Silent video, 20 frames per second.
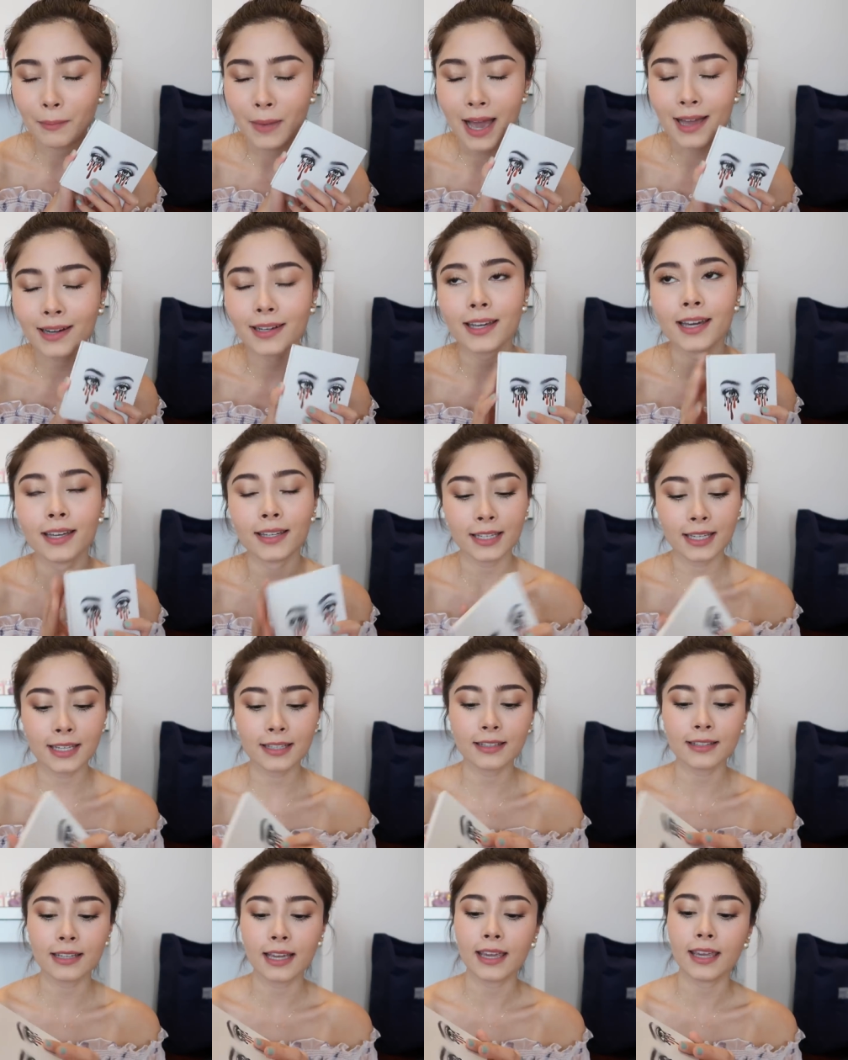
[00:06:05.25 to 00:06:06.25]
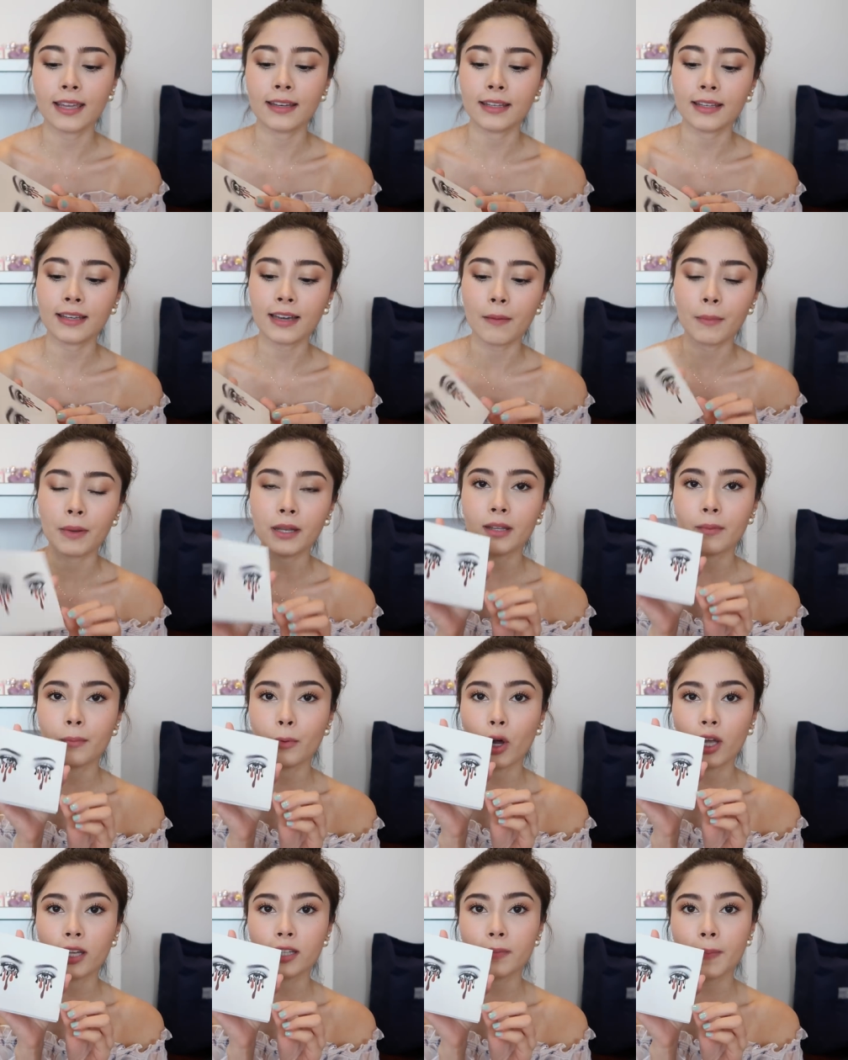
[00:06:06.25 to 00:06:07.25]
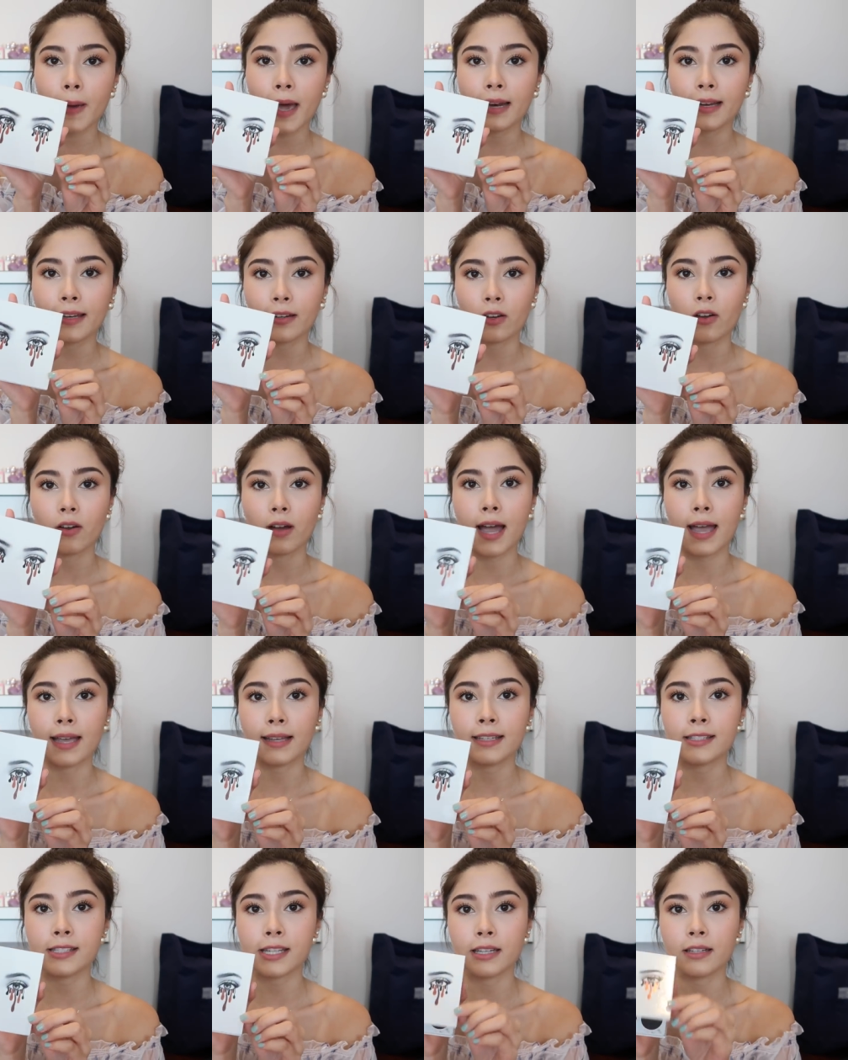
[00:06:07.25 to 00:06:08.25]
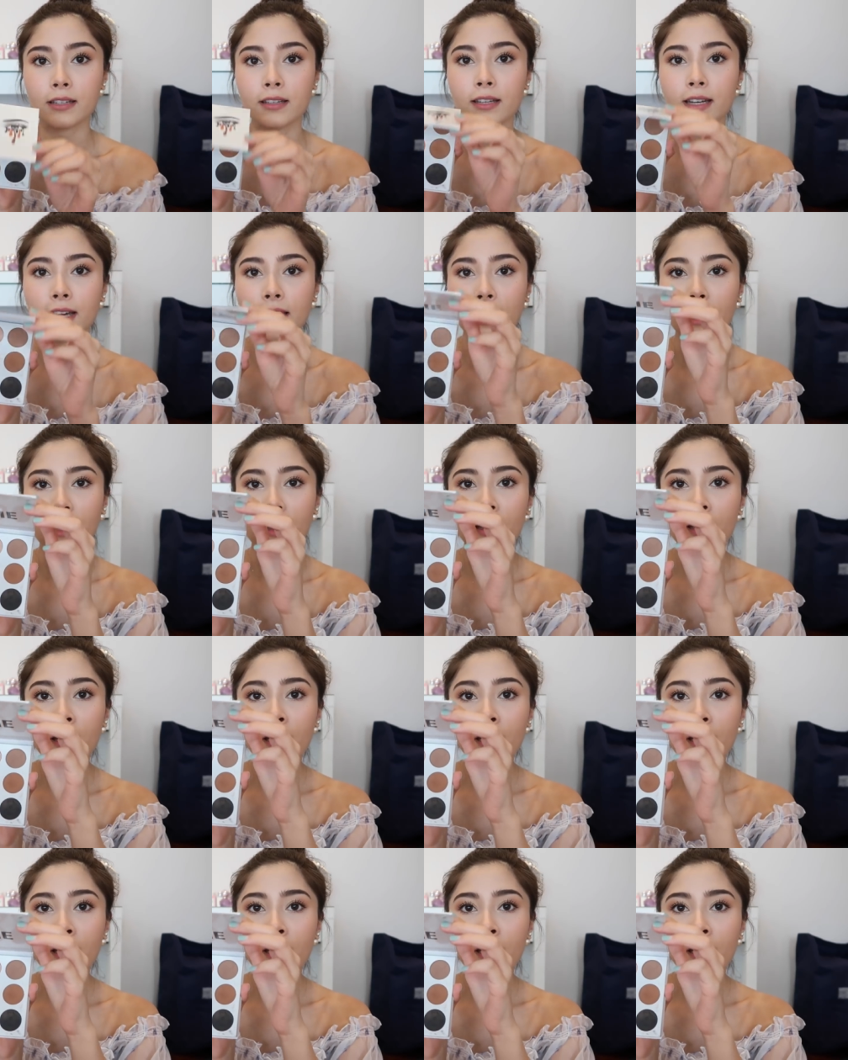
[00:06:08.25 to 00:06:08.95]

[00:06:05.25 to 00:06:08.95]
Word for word: มากๆนะคะนิกกี้จะใช้อันนี้ค่ะเป็น The Bronze Palette ของ Kylie Jenner นะคะ